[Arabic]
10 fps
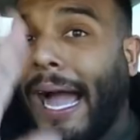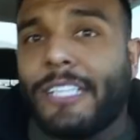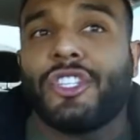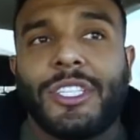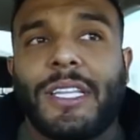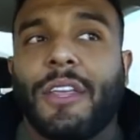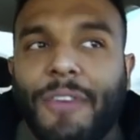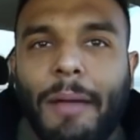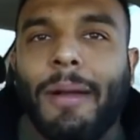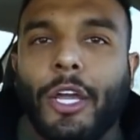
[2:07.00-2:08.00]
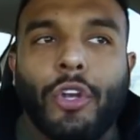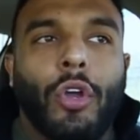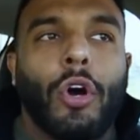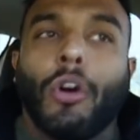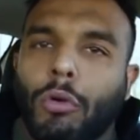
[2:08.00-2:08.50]
عادي جدا يفهمك
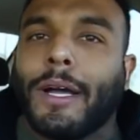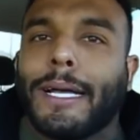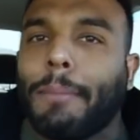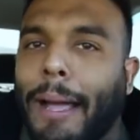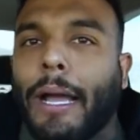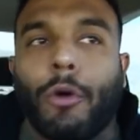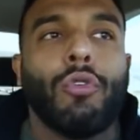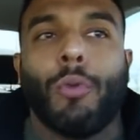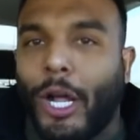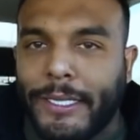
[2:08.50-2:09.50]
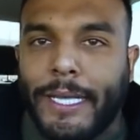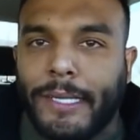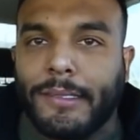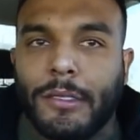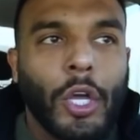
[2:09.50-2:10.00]
انه هو ما هو
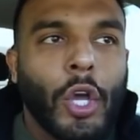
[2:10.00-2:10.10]
مهندس